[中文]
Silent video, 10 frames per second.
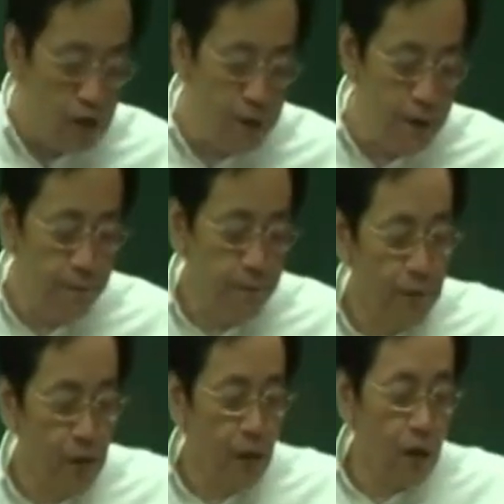好这
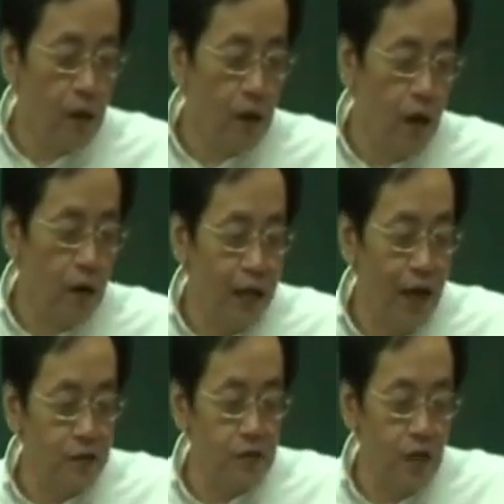边。
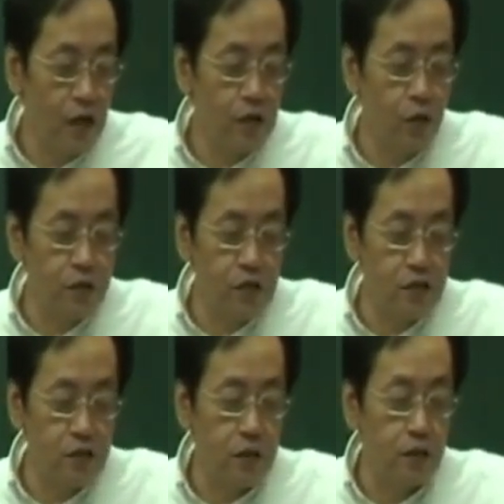哦，太阳症它
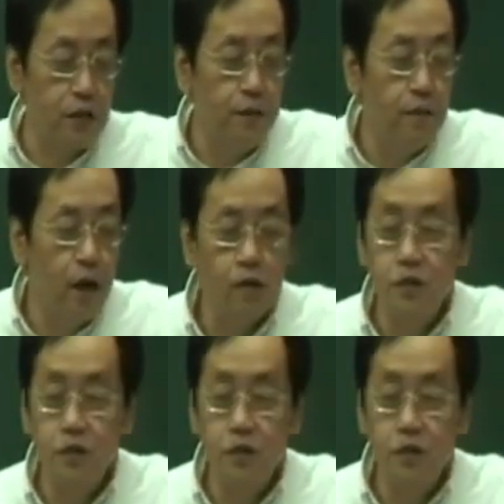桂枝汤治葛根，